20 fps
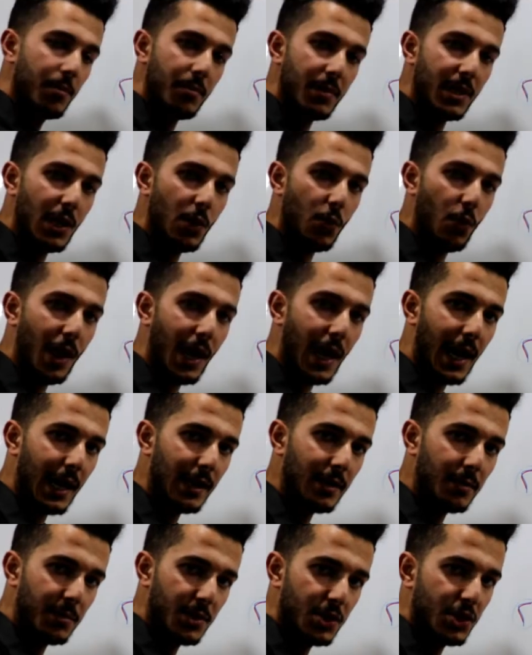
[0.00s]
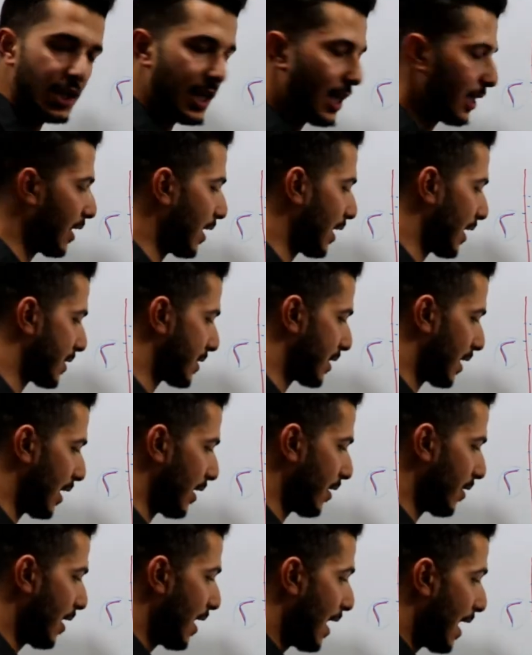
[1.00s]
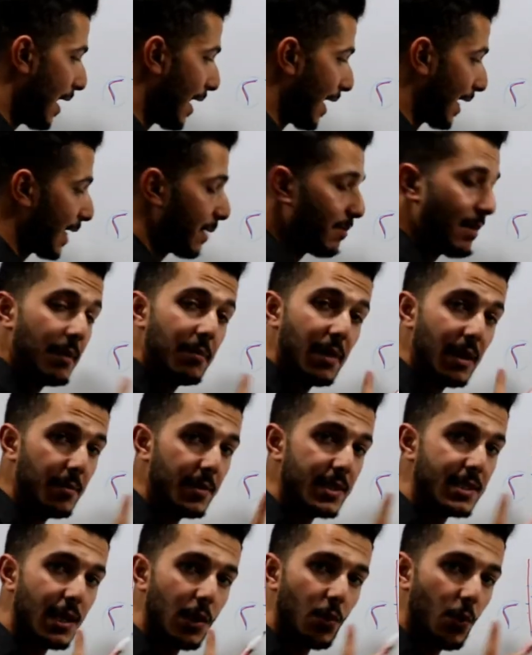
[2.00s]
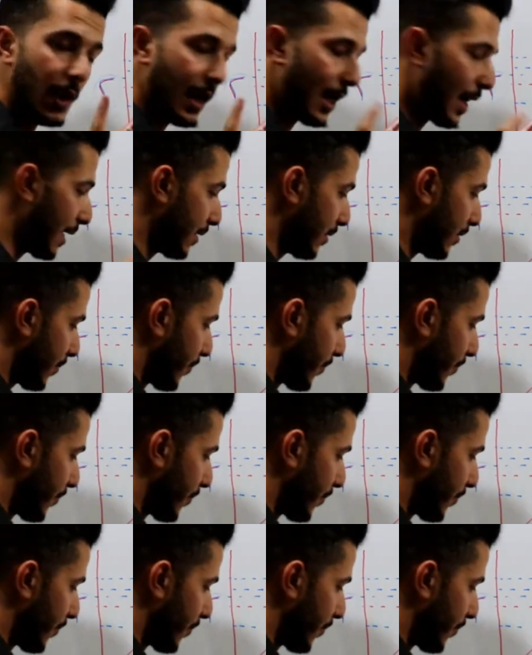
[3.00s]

من الواحد من جهة اليسار لكن ما بلمس الواحد